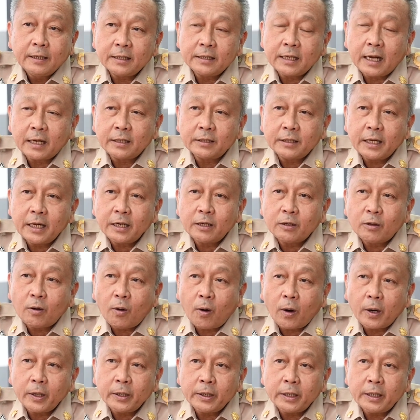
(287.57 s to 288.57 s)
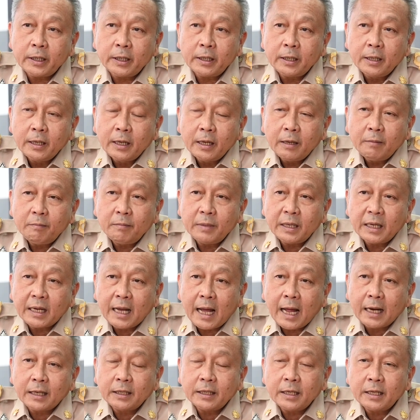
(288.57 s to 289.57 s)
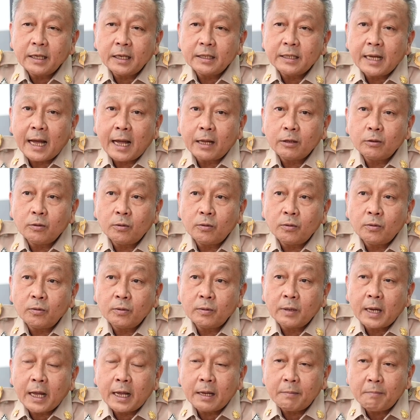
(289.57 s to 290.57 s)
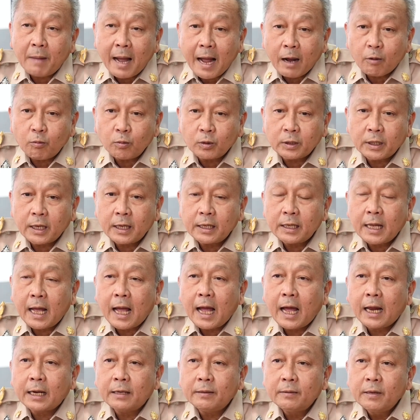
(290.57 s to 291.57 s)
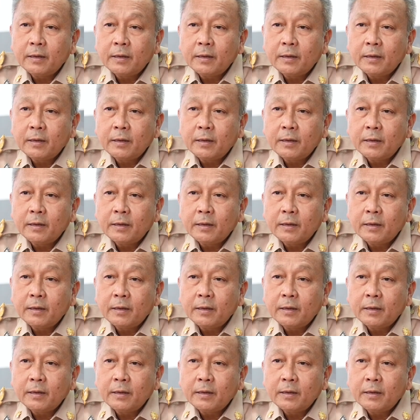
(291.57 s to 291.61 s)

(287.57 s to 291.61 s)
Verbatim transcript: อย่างเช่นกรณีมีการทิ้งขยะอยู่ในบางอุทยาน